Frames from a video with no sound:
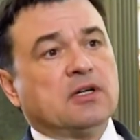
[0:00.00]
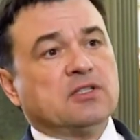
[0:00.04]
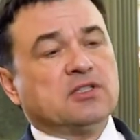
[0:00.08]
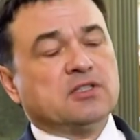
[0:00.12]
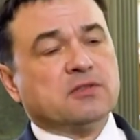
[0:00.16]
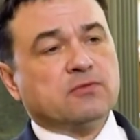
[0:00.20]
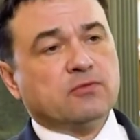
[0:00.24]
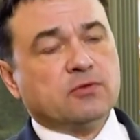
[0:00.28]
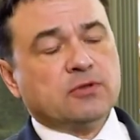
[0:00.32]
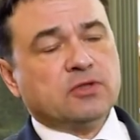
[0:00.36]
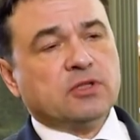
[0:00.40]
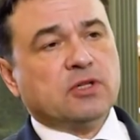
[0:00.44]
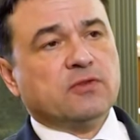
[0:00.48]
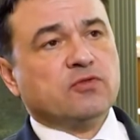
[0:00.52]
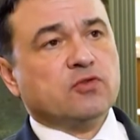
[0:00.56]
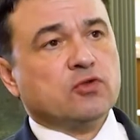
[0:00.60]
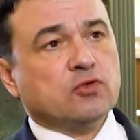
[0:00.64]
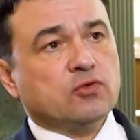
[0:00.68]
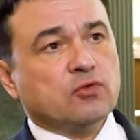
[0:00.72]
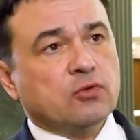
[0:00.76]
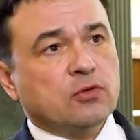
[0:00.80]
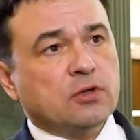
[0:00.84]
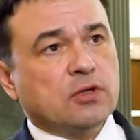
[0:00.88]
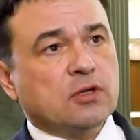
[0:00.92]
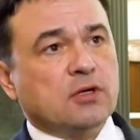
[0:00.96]
сегодня в
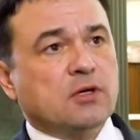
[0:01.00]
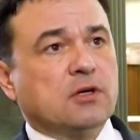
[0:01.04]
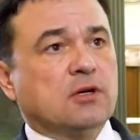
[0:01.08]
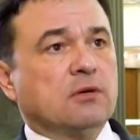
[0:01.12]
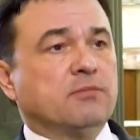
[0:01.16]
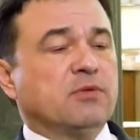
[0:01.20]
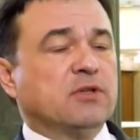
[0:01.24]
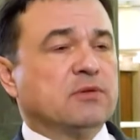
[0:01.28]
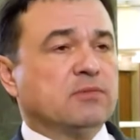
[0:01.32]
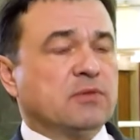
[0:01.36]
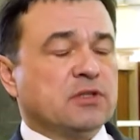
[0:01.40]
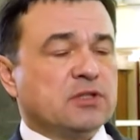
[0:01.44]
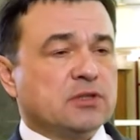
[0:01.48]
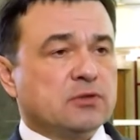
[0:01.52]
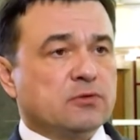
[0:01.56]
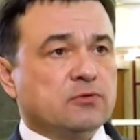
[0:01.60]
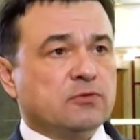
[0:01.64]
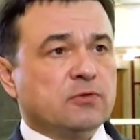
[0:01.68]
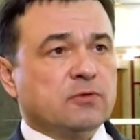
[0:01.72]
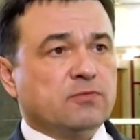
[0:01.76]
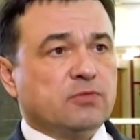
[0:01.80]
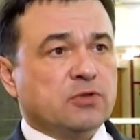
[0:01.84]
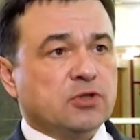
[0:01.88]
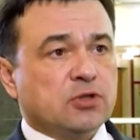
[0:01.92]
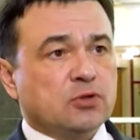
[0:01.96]
школы
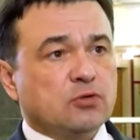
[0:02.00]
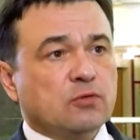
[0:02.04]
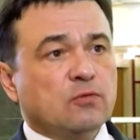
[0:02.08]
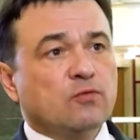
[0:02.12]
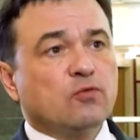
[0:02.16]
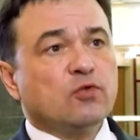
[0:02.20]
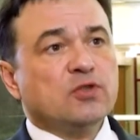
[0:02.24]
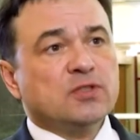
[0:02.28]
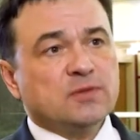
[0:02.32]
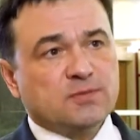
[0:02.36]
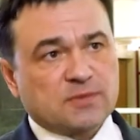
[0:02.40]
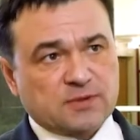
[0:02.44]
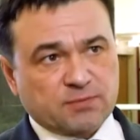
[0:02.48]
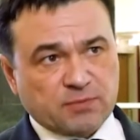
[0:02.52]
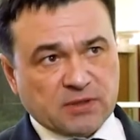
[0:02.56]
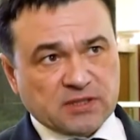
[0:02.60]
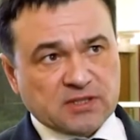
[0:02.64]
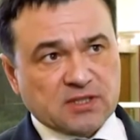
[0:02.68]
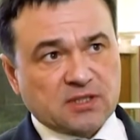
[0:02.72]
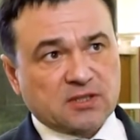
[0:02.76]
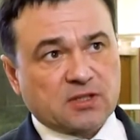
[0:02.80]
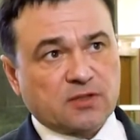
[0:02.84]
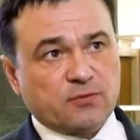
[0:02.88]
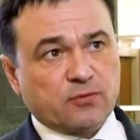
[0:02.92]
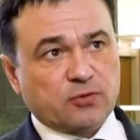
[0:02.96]
Подмосковья пришло
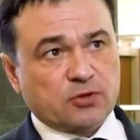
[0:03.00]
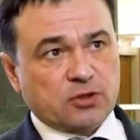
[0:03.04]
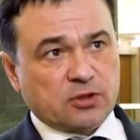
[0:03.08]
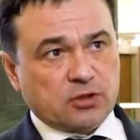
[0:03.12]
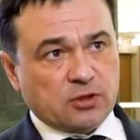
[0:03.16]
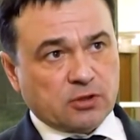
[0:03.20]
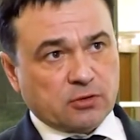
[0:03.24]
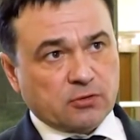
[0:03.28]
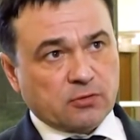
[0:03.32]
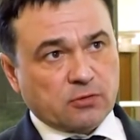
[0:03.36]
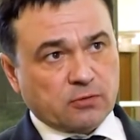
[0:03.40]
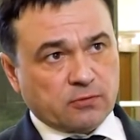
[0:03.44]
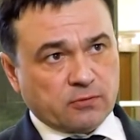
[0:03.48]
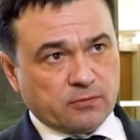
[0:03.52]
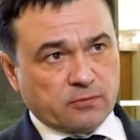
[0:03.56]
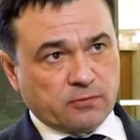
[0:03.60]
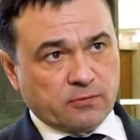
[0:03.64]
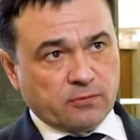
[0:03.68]
80% учеников.